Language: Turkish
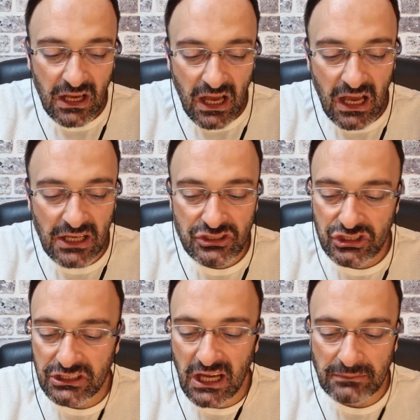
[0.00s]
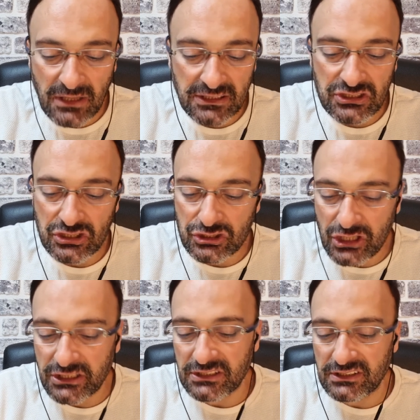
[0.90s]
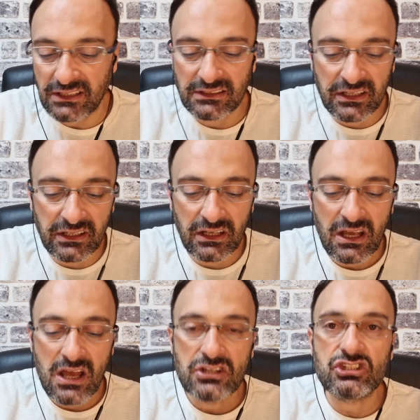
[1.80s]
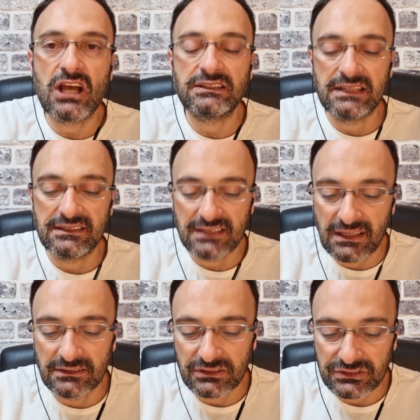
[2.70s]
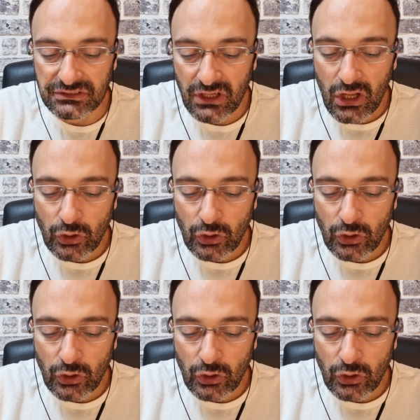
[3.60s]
ağaç çıkarmak için çekirdekleri çatlatandır.